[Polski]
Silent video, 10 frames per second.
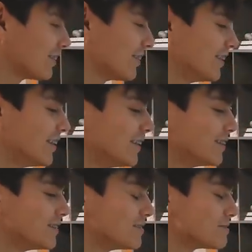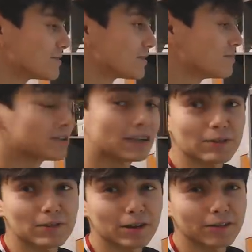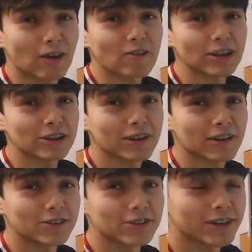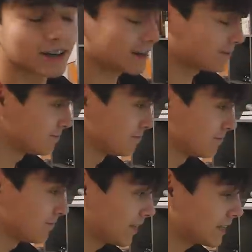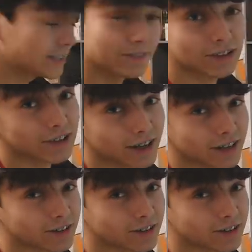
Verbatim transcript: no... Gdyby tak wyglądała nasza rodzinka. Nawet nie wiecie, jak już